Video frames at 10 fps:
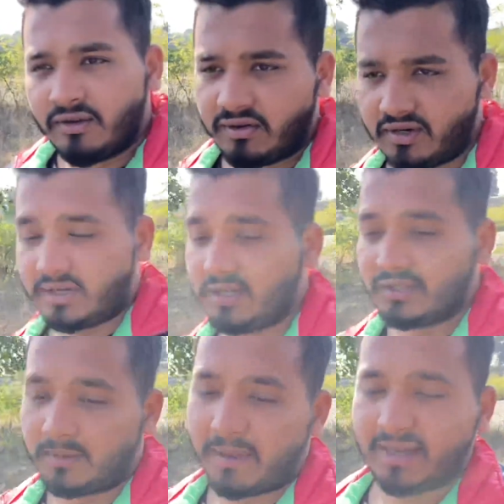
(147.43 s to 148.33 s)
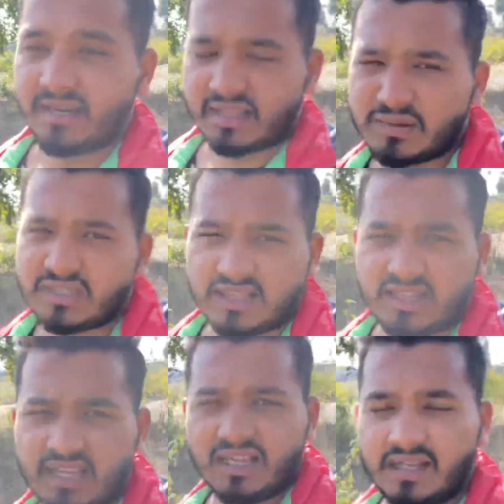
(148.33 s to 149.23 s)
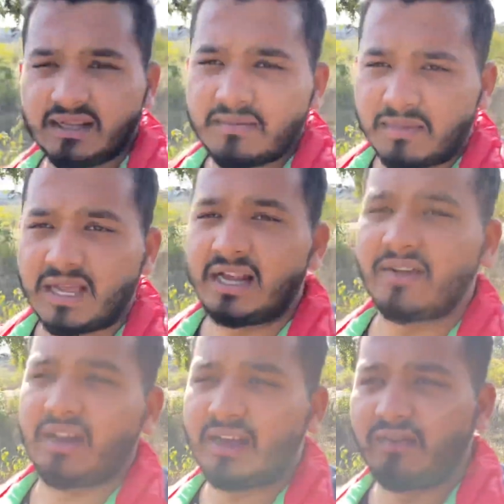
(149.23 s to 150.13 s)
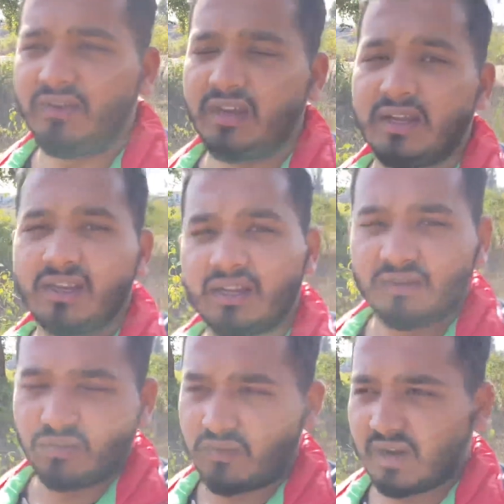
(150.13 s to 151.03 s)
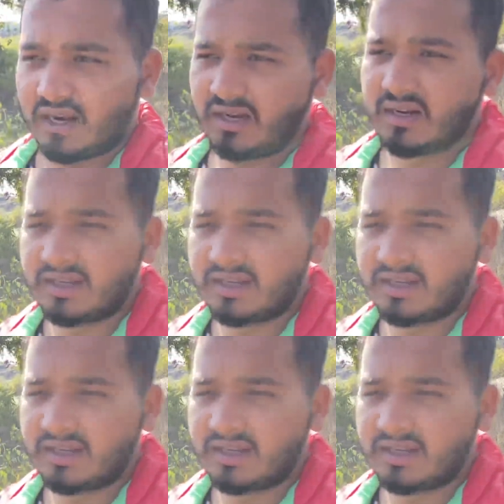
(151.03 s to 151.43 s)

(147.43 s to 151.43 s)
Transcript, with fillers: और सफारी करते हुए चलते हैं मज़ा आने वाला है काफ़ी फिलहाल